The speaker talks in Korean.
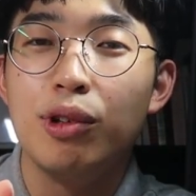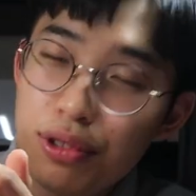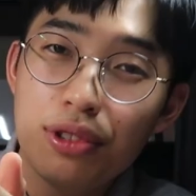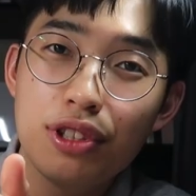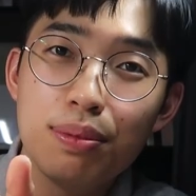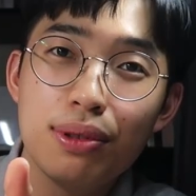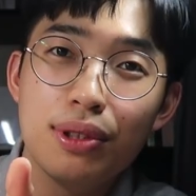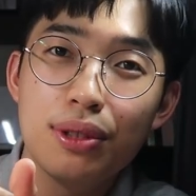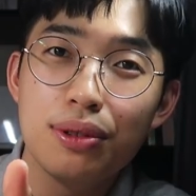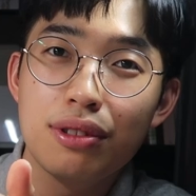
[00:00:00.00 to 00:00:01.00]
블루투스
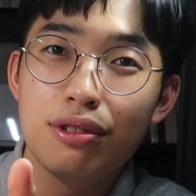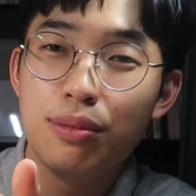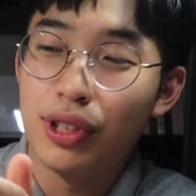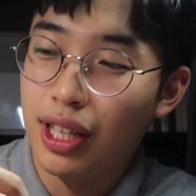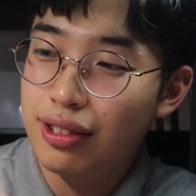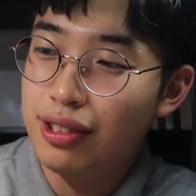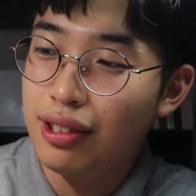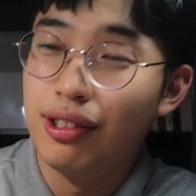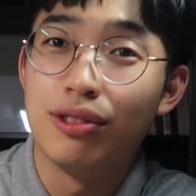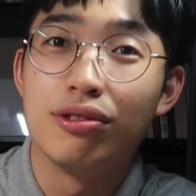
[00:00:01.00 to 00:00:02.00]
표시도 뜨고 뭐 다
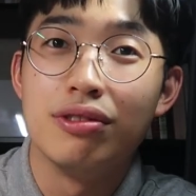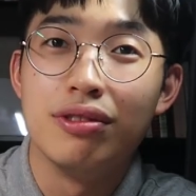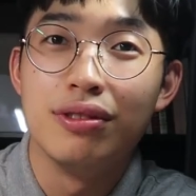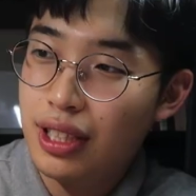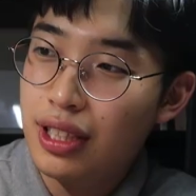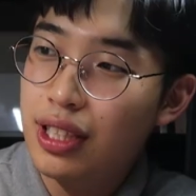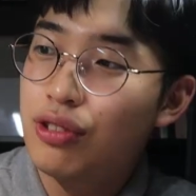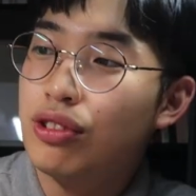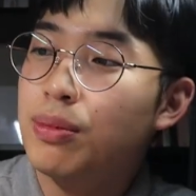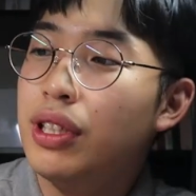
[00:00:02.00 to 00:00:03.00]
뜨네요 아주 길게
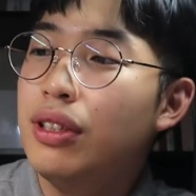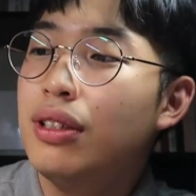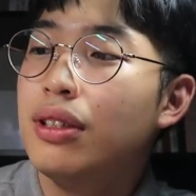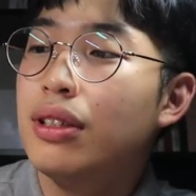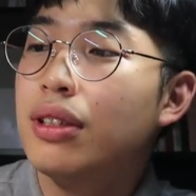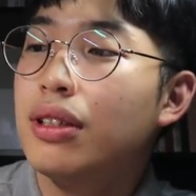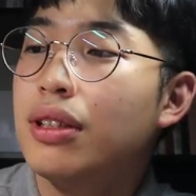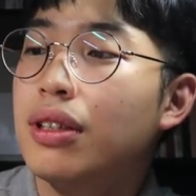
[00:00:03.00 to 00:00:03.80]
누르면 쉐렇죠